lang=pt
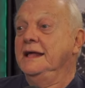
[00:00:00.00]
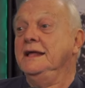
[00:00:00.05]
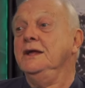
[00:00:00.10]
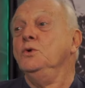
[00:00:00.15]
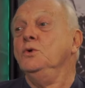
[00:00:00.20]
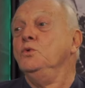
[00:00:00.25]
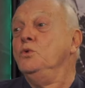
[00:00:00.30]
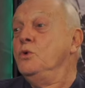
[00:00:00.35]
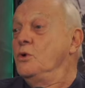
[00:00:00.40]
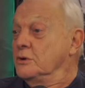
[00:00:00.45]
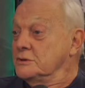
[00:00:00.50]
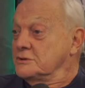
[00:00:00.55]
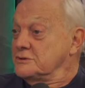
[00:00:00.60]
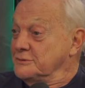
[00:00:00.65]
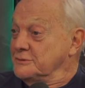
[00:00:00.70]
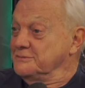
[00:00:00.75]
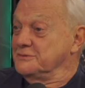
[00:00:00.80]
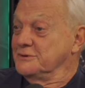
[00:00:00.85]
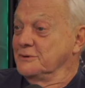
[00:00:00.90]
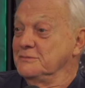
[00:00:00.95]
E o
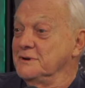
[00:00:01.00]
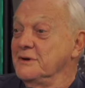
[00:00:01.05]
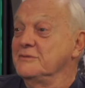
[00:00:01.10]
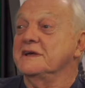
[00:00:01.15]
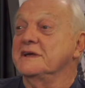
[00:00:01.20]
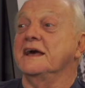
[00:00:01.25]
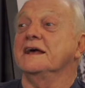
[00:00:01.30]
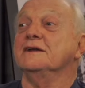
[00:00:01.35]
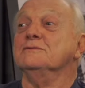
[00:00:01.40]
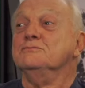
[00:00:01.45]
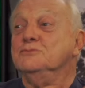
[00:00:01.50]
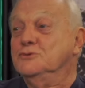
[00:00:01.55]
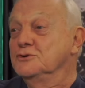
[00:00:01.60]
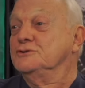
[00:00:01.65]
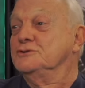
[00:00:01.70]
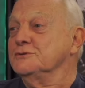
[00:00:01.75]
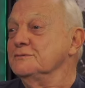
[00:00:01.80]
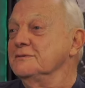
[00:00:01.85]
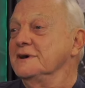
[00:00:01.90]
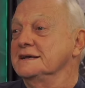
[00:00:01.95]
outro problema, que era
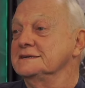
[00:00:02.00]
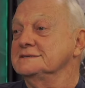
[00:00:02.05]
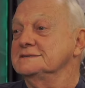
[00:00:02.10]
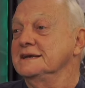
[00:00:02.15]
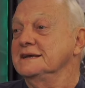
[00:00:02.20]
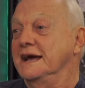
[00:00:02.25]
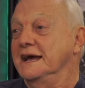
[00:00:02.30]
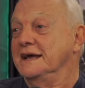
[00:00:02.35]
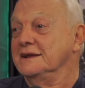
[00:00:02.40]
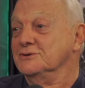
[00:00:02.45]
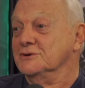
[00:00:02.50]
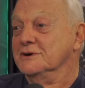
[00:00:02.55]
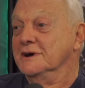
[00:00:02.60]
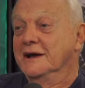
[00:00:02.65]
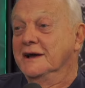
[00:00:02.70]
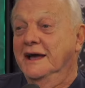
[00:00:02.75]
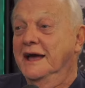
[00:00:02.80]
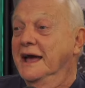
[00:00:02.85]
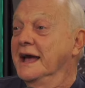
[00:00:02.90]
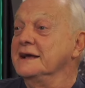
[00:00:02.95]
muito mais sério,
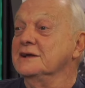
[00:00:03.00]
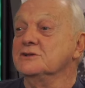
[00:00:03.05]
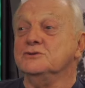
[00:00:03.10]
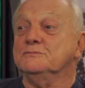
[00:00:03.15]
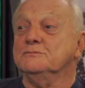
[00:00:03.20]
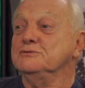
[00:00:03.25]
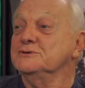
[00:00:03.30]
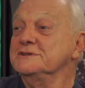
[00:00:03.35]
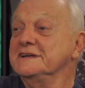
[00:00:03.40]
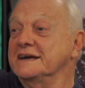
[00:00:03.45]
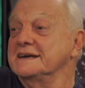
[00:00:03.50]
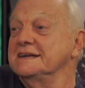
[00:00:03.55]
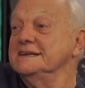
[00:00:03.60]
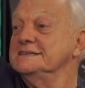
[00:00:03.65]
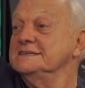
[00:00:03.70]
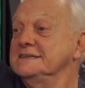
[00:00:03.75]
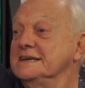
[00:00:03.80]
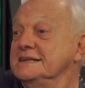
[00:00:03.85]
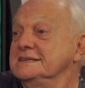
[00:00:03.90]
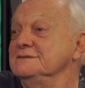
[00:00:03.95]
é que não podia
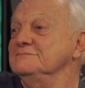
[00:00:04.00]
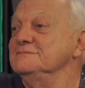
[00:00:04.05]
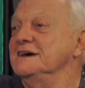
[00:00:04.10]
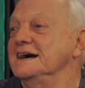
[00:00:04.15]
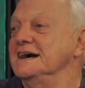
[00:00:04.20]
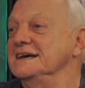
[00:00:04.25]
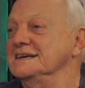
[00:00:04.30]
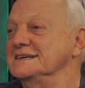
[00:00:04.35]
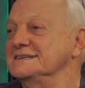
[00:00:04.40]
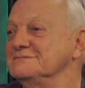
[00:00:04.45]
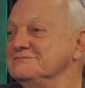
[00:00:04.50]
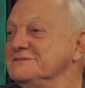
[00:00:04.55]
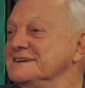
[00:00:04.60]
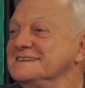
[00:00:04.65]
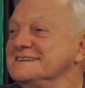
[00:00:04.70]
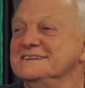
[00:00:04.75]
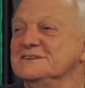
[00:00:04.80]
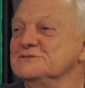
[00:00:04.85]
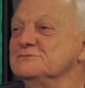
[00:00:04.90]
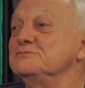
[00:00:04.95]
crescer demais, porque
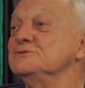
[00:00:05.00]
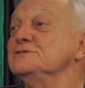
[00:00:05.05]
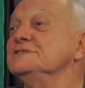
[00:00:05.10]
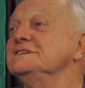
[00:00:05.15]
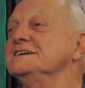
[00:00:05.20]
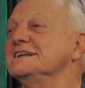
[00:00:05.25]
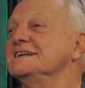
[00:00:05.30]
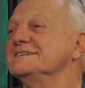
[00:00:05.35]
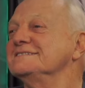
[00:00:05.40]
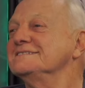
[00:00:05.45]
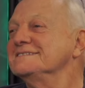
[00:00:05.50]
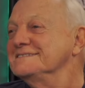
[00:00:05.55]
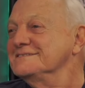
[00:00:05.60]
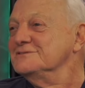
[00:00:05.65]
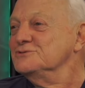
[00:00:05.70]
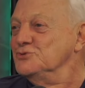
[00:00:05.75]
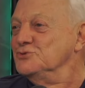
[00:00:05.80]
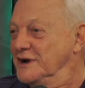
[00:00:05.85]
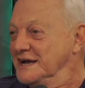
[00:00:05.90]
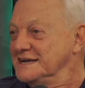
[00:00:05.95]
você não podia,
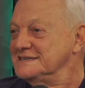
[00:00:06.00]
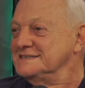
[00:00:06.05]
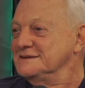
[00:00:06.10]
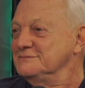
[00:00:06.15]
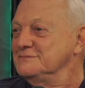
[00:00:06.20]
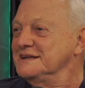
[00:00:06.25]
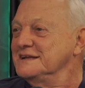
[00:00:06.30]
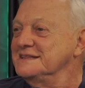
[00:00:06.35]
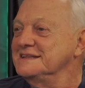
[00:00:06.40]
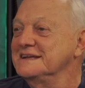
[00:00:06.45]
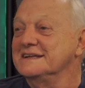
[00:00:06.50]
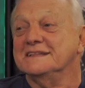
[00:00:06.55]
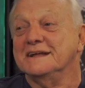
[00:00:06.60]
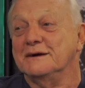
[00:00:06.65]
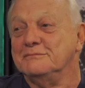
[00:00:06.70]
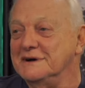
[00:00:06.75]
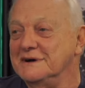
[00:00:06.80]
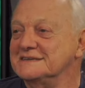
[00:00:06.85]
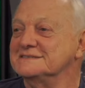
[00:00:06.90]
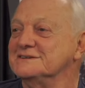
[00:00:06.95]
no SBT, dar
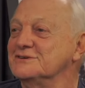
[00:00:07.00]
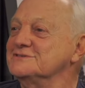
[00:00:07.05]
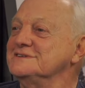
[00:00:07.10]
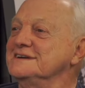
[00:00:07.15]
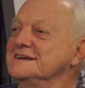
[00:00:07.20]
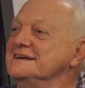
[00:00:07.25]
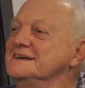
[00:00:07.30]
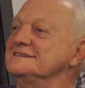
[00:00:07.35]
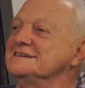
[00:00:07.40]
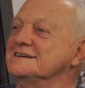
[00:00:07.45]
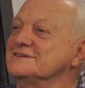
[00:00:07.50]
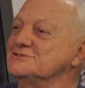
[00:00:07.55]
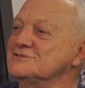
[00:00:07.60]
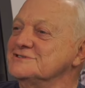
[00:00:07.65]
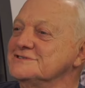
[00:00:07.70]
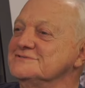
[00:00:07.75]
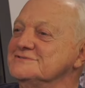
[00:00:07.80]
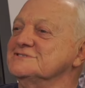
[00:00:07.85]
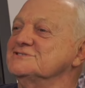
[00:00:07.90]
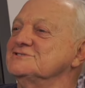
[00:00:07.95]
mais audiência que o
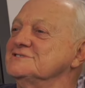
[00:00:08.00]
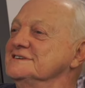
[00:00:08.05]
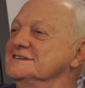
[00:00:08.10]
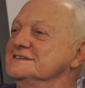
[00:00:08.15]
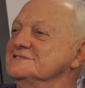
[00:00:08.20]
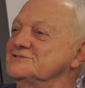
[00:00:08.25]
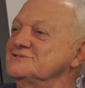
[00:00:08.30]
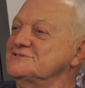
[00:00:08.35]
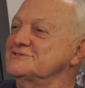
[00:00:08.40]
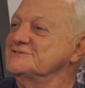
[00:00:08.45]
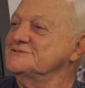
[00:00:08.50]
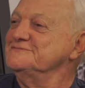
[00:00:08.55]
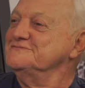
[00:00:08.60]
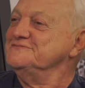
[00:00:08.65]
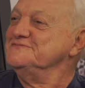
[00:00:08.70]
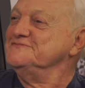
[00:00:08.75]
Silvio Santos.